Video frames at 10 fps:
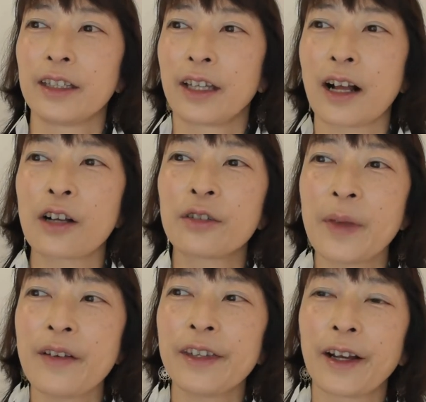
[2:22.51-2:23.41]
で革
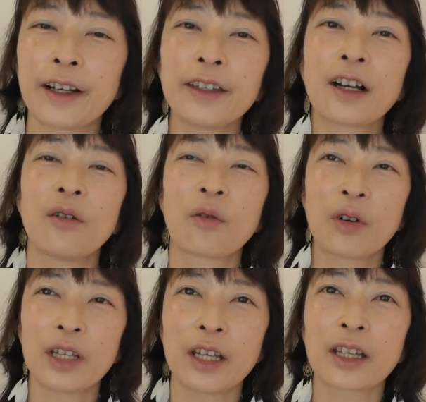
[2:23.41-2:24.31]
命はなかなか起こ
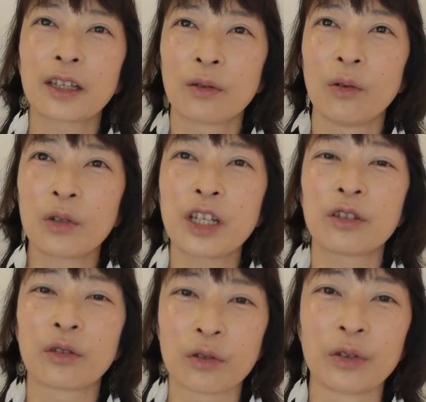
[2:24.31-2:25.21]
らないけど起き
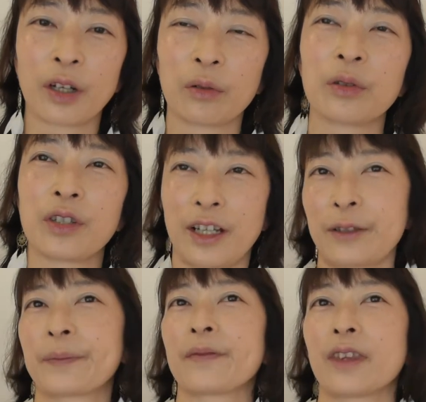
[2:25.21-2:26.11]
るとそんなことにな
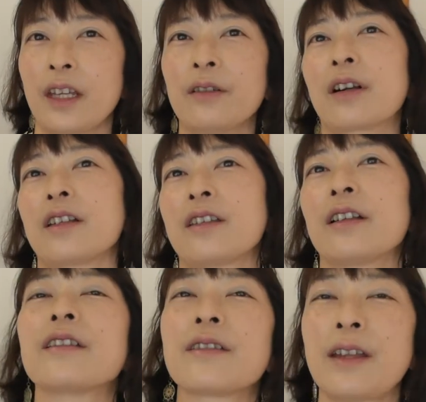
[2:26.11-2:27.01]
るっていう感じな
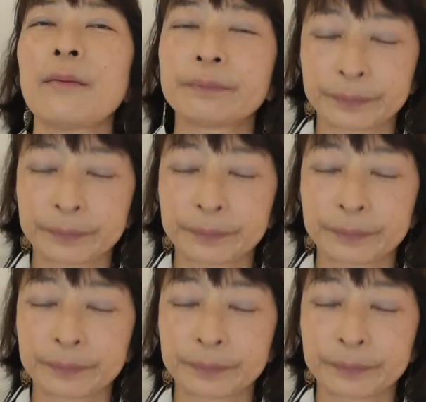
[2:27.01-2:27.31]
んですね。